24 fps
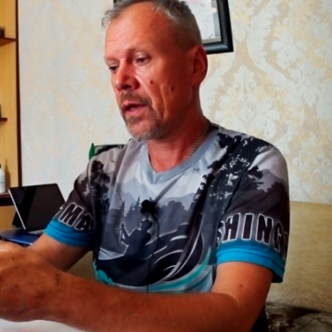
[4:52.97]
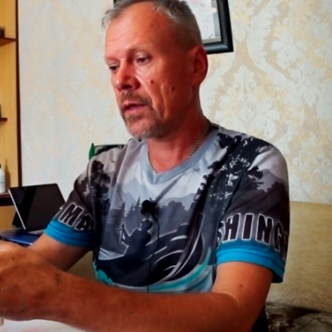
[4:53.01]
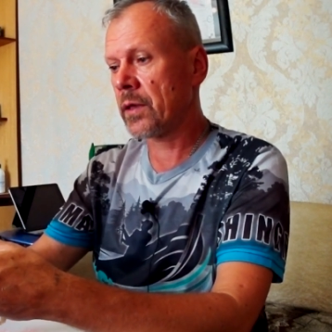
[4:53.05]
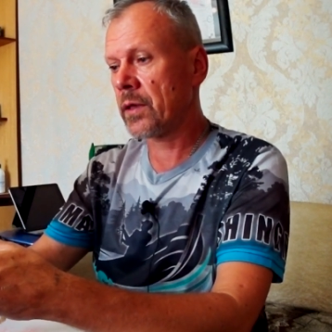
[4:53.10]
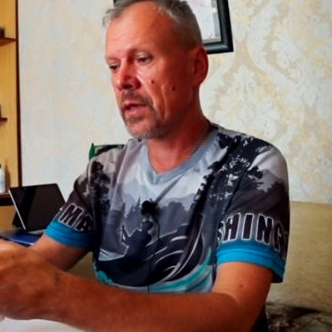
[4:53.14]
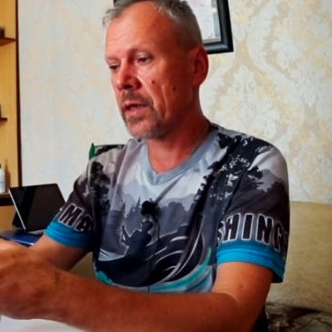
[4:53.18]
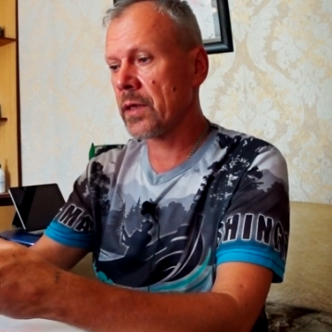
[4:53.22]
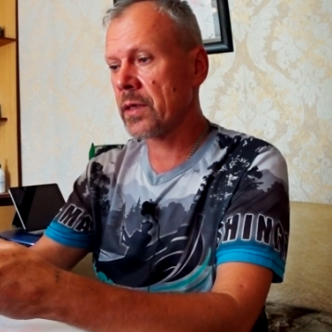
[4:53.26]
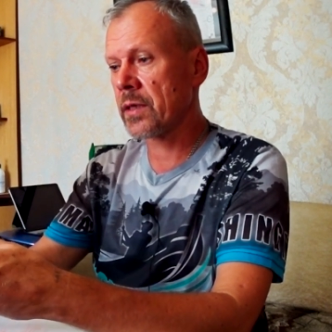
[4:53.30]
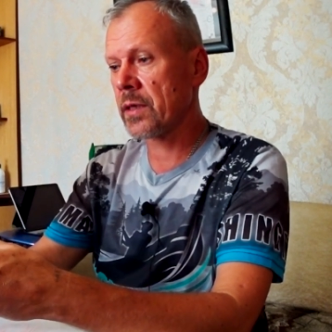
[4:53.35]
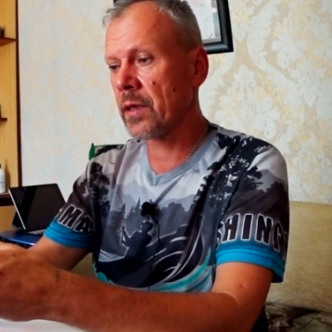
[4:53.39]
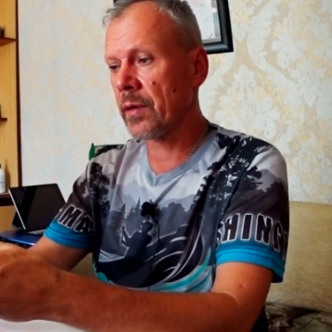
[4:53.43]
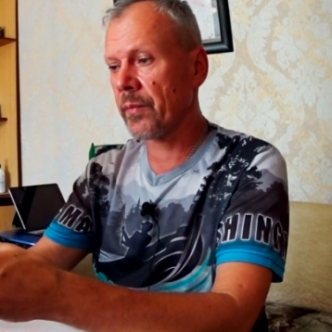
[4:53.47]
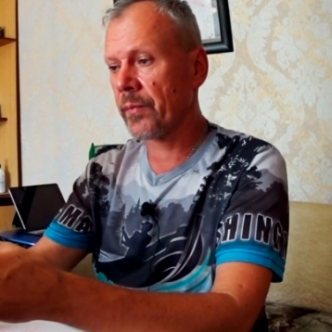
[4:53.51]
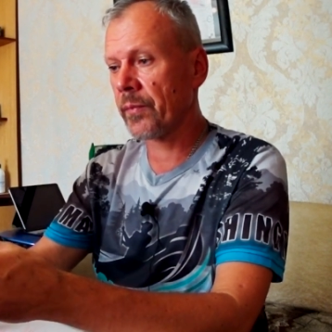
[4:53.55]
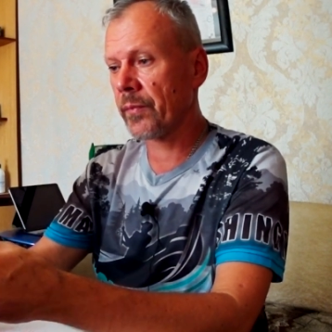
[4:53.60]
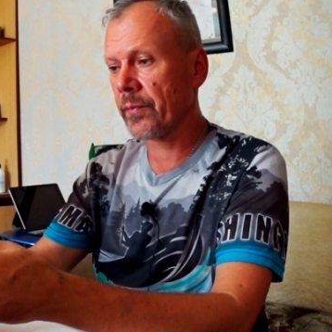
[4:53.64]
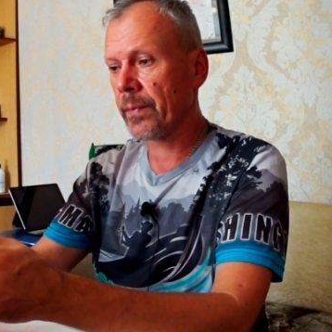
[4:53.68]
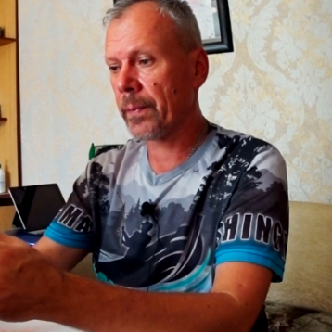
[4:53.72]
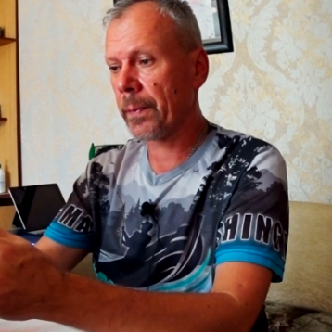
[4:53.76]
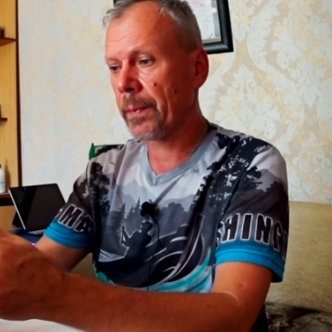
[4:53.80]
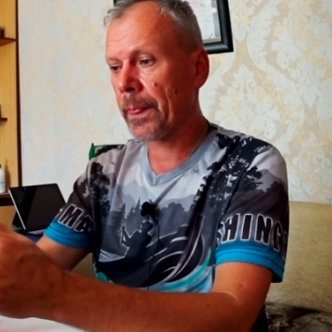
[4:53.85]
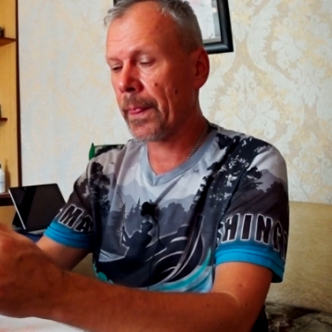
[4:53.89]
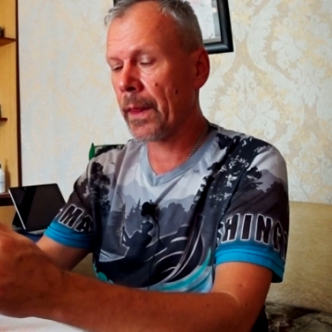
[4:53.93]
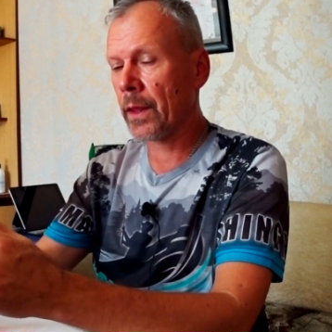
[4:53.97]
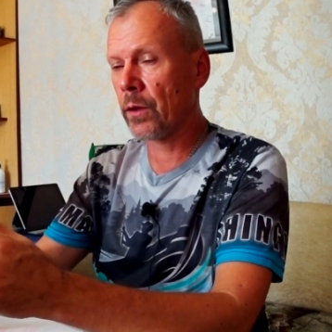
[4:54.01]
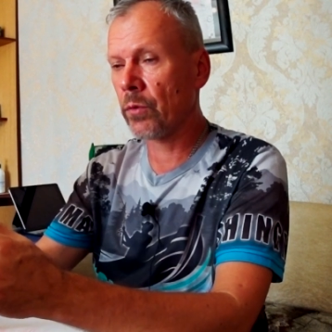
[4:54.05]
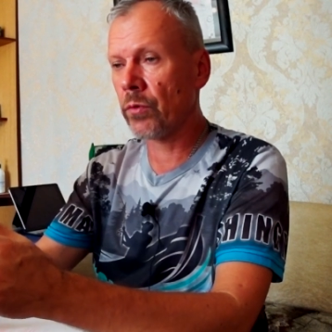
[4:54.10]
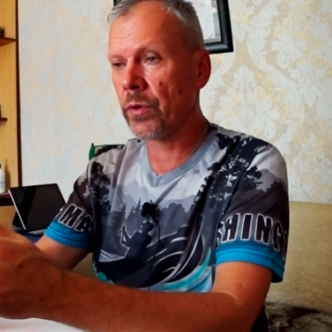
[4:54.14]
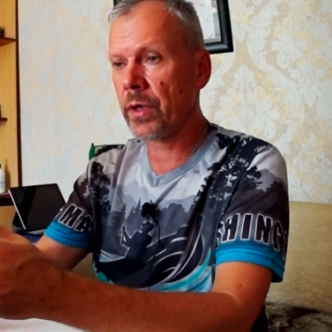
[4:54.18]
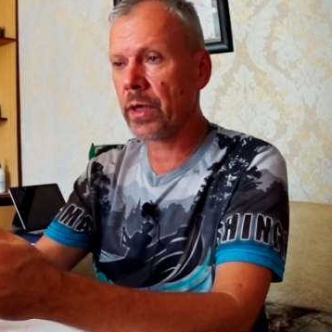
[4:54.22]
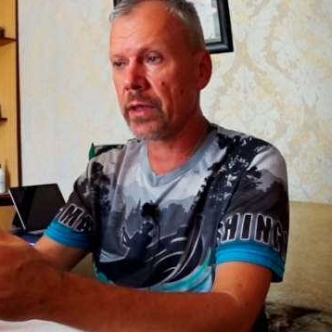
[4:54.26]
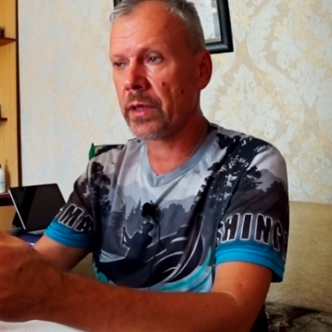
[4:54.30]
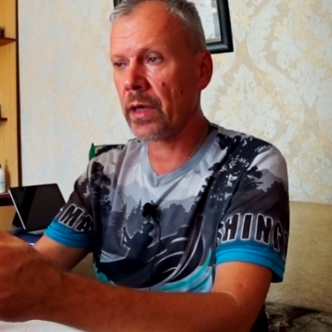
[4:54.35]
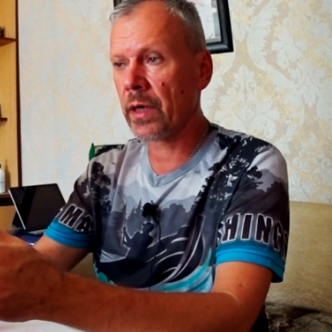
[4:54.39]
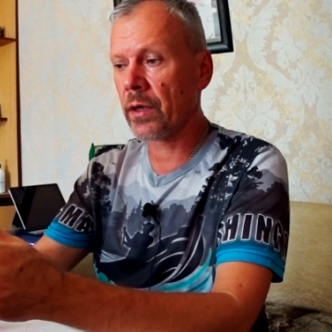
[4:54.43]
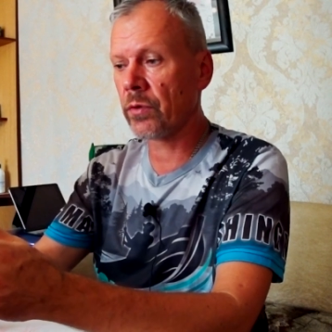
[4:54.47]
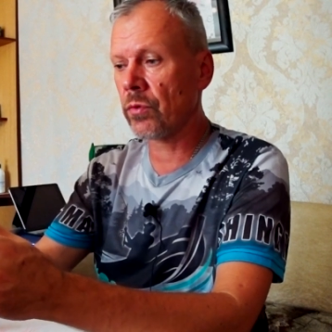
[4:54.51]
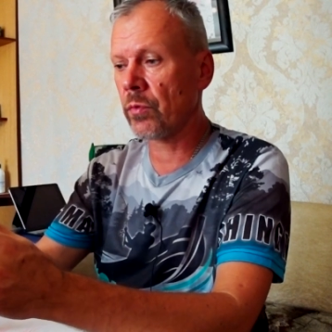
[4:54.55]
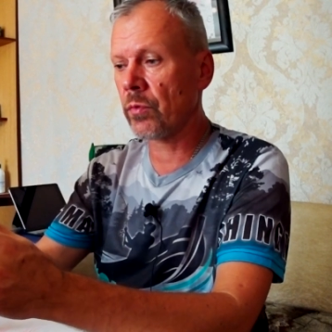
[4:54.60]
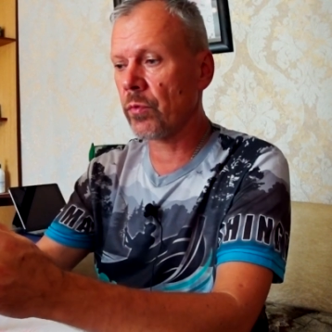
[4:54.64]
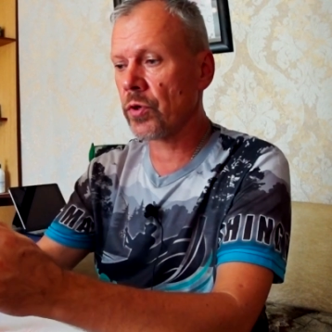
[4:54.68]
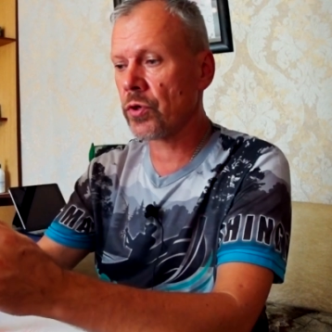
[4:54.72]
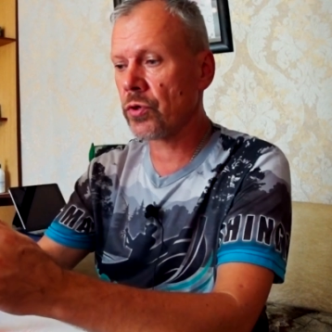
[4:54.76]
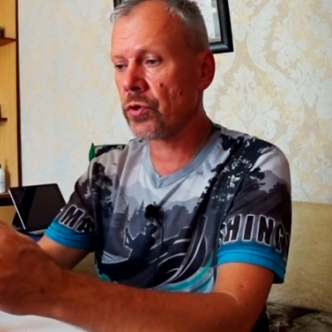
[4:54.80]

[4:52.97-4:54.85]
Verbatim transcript: Тестом, ну, я так думаю,